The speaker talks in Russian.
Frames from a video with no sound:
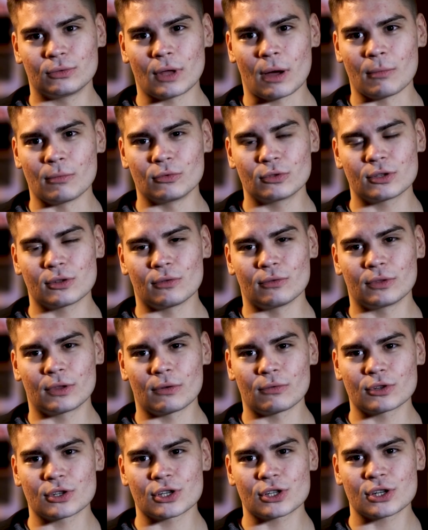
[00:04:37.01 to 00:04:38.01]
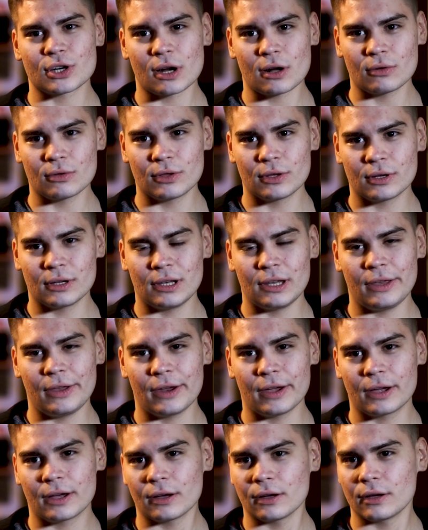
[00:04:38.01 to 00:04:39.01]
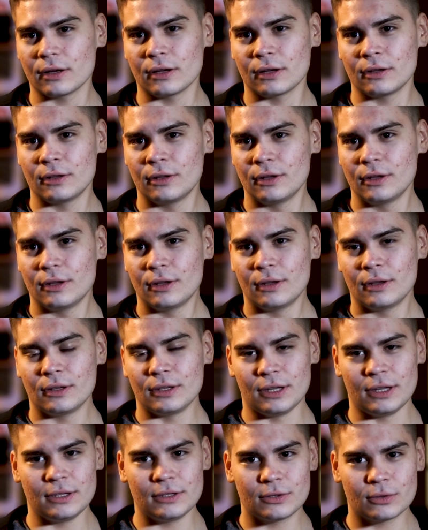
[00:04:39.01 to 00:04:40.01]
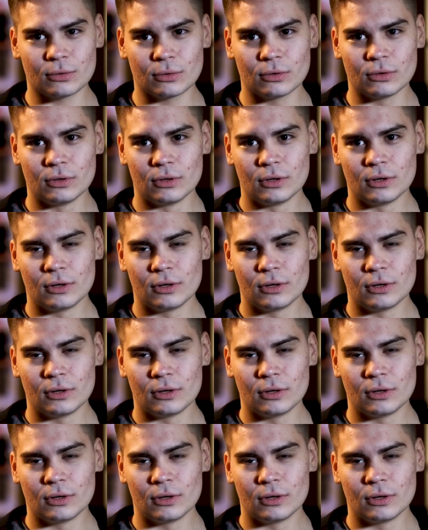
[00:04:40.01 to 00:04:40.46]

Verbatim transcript: там, условно, того же Шрауда, Лирика, Ниндзю.